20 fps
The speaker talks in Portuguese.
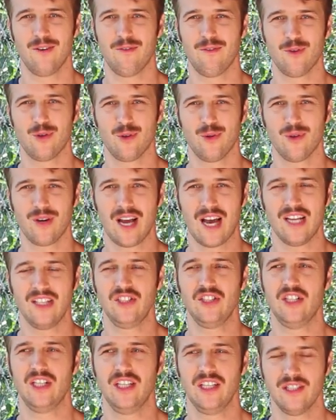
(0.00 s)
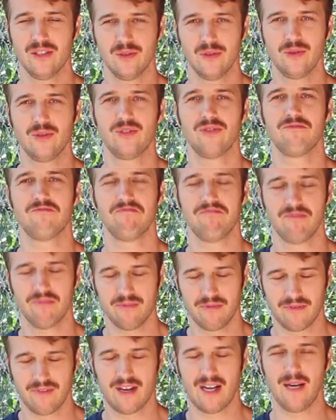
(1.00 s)
Foram lugares lindos,
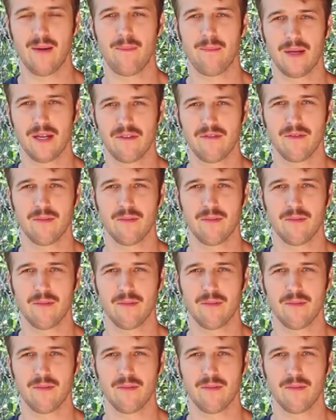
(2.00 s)
vale a pena